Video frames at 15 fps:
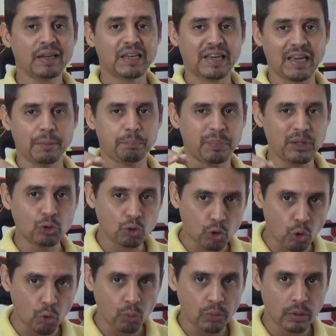que
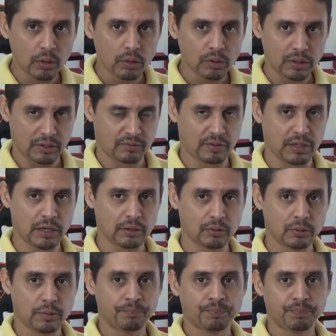pintou, tá certo?